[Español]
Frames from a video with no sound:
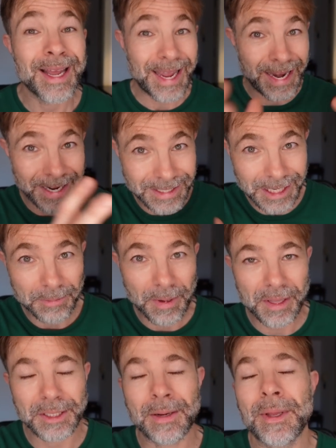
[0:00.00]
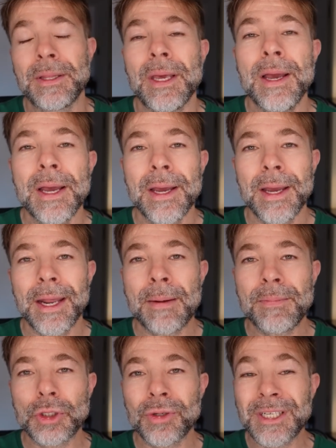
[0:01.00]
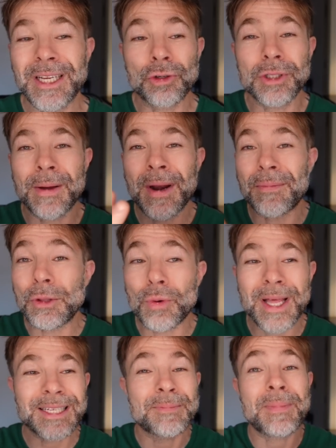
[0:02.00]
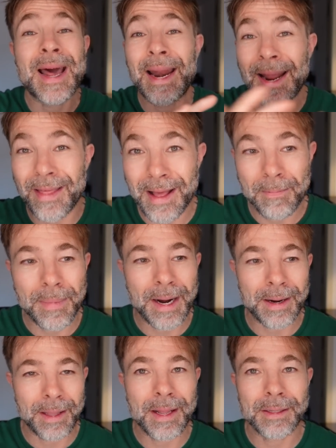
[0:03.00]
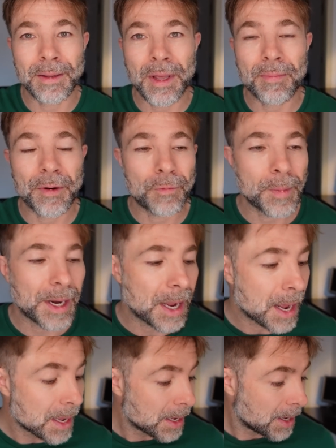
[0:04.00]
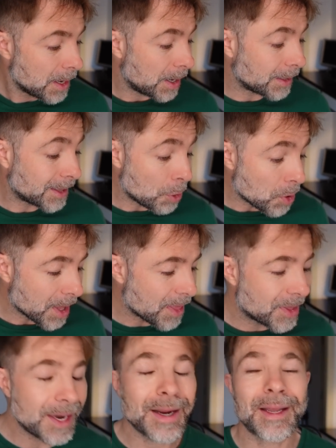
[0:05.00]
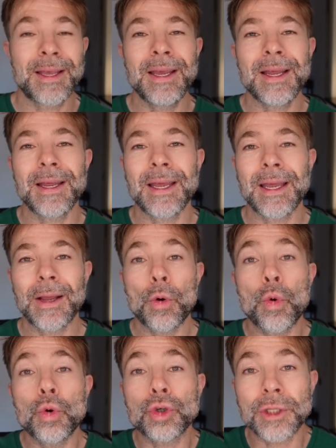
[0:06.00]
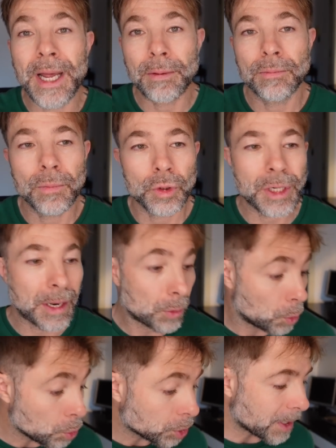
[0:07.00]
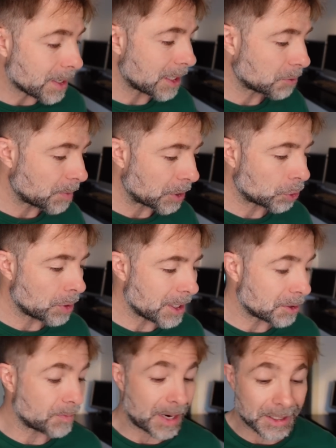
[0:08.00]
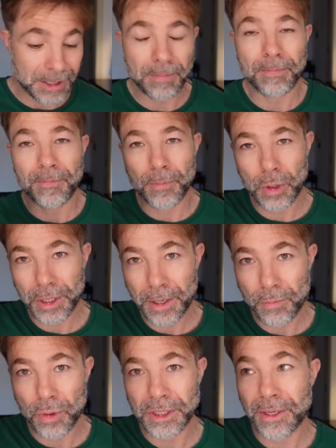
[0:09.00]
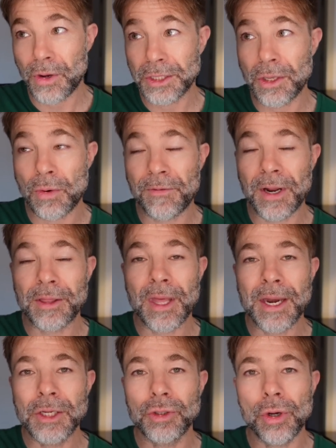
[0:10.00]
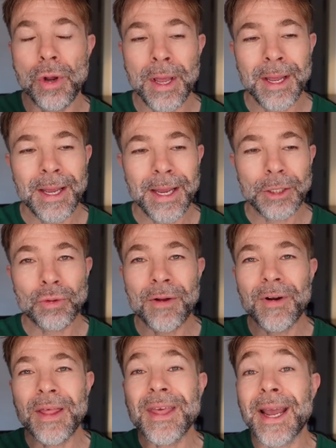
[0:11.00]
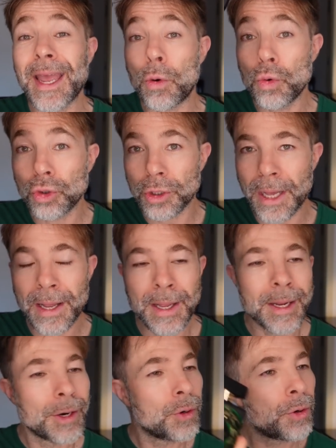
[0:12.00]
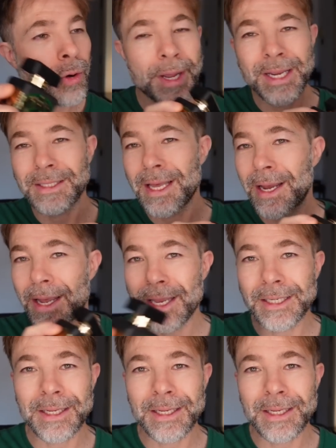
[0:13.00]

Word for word: en estas precisamente, eran personas que no estaban habituadas para nada, para nada al tema de perfumería. Eh, tengo que decir que eh, gustan, o sea, gustan a las personas para ser, por ejemplo, esta, una fragancia nicho. Es una fragancia que gusta. No es de aquellas